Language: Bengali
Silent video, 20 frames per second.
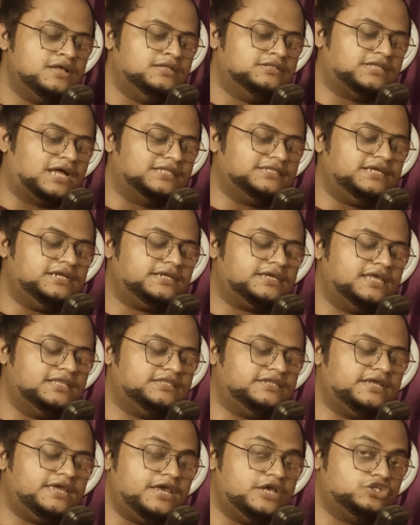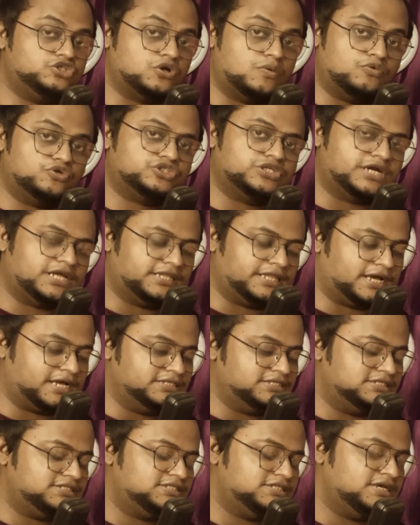তাদের ক্ষেত্রে এই সমস্যাটা দেখা
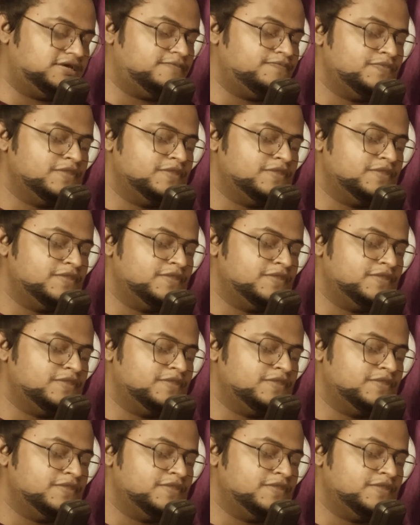দিচ্ছে